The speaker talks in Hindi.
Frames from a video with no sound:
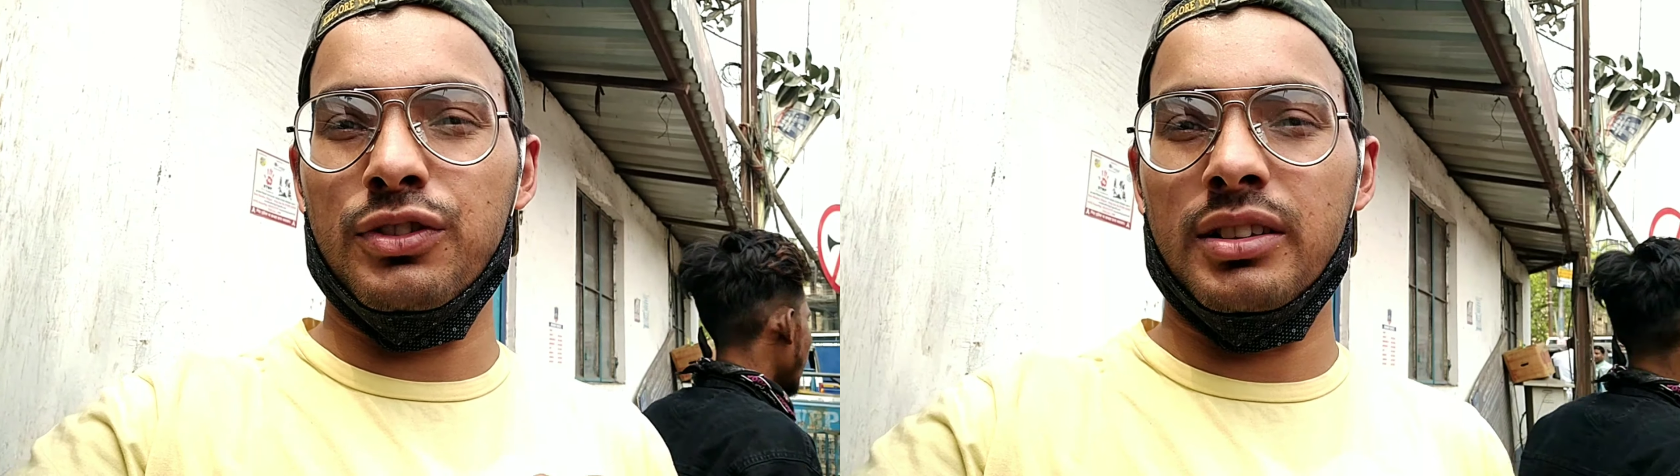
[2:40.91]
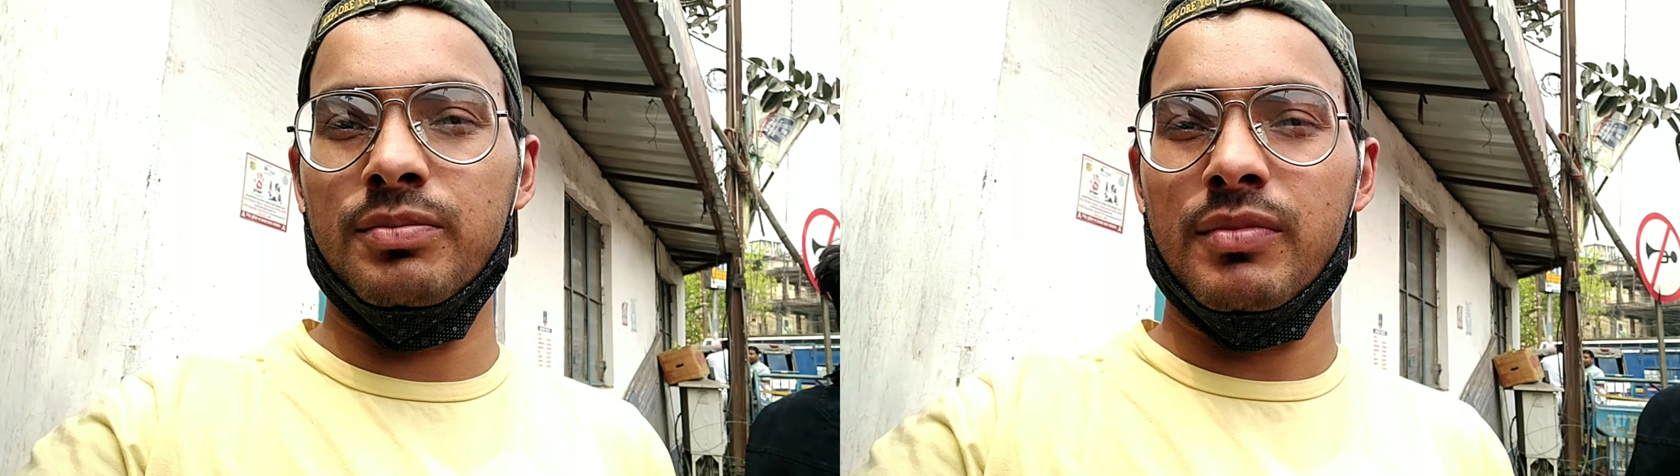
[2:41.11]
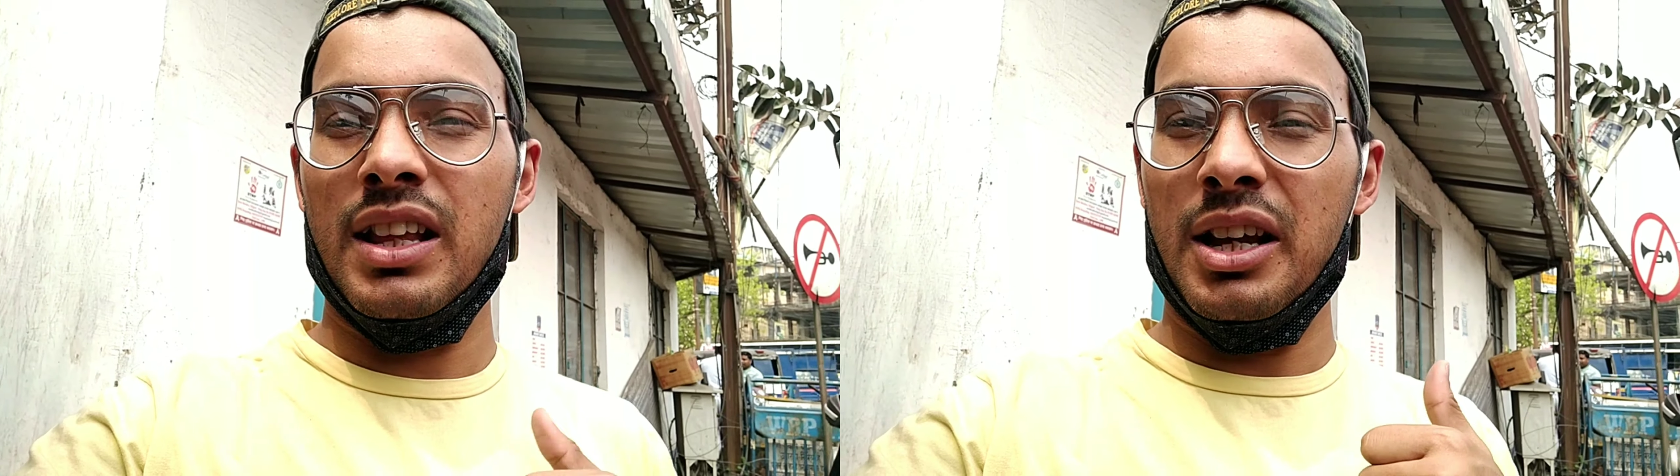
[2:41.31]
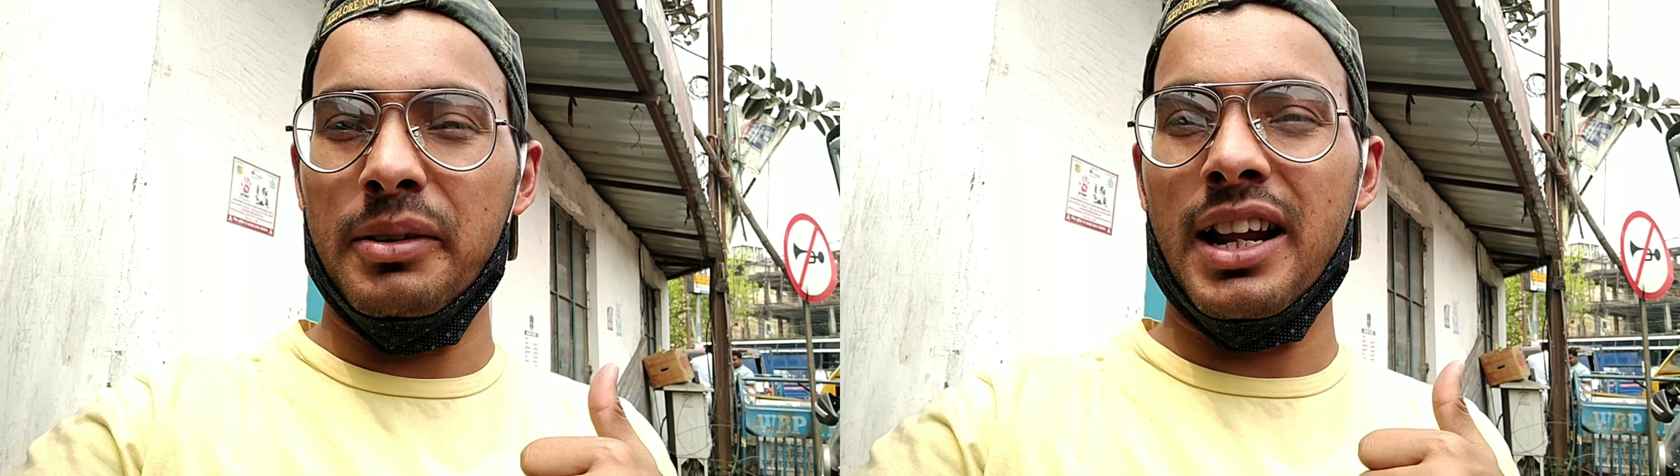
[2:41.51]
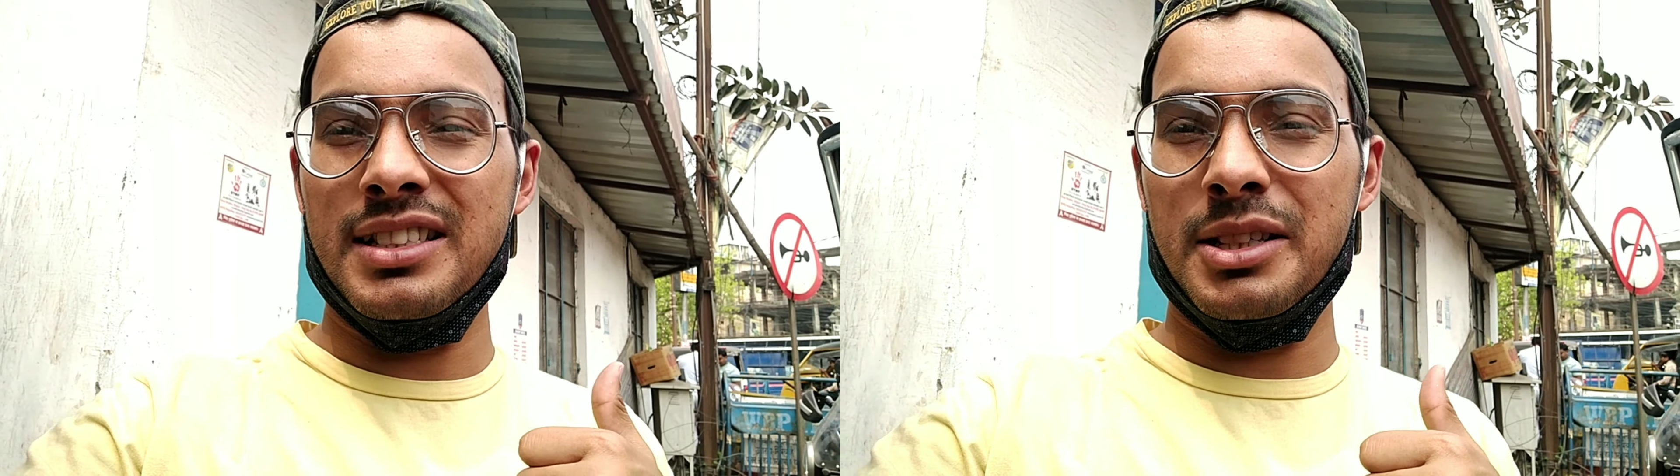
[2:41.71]
फिर
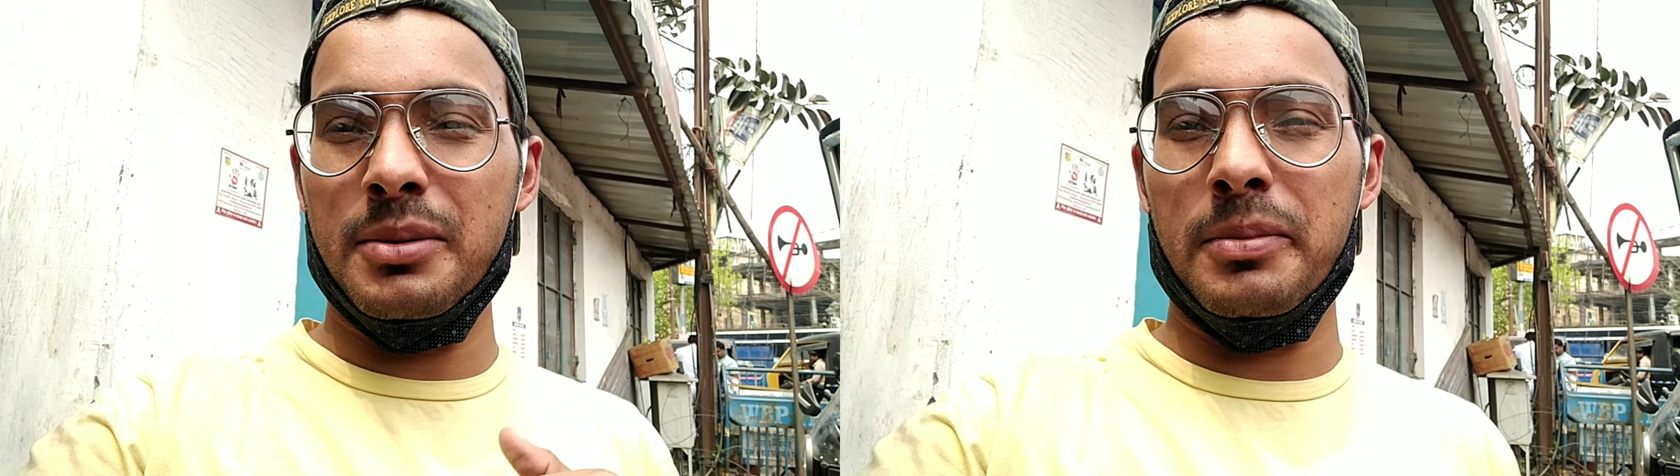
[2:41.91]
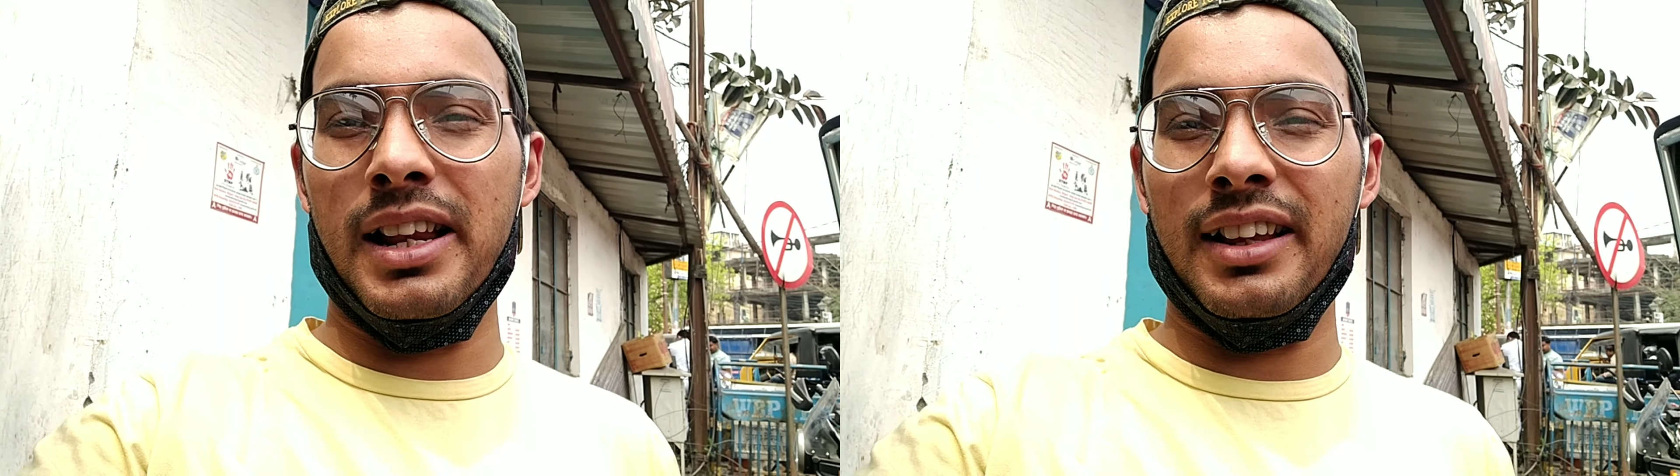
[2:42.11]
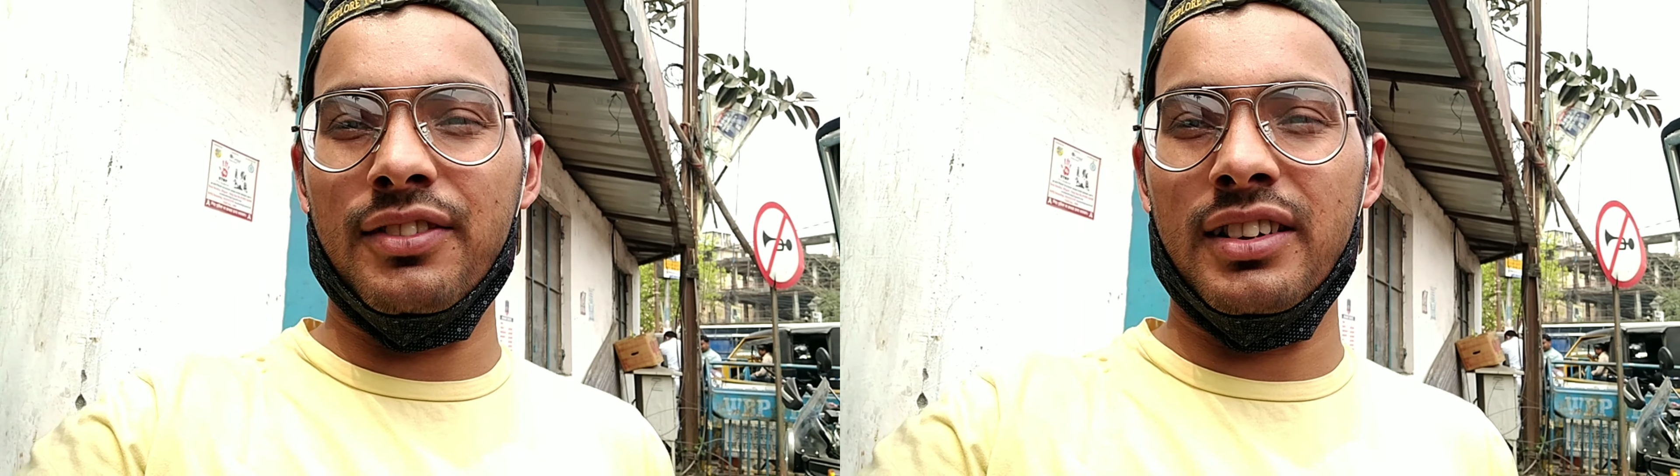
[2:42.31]
अभी रास्ते में मिलेंगे